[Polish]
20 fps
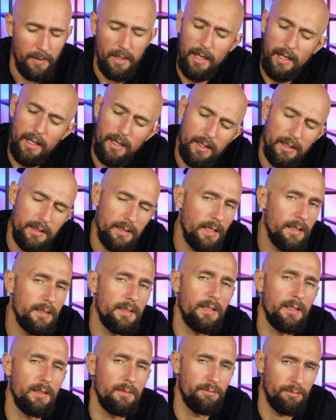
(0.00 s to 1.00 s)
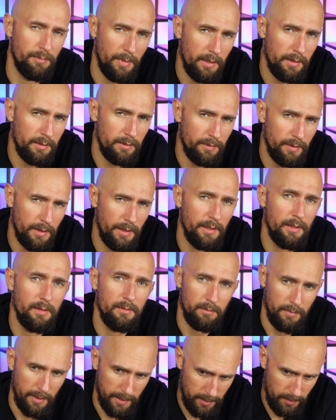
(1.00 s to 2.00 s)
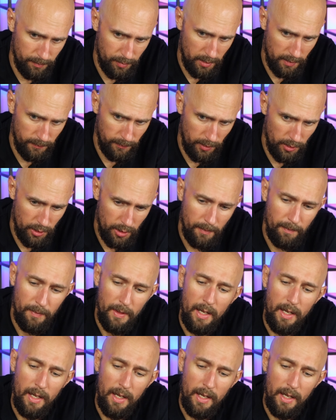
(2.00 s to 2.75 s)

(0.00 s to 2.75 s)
ale nadal bardzo fajnie, bardzo przyzwoicie.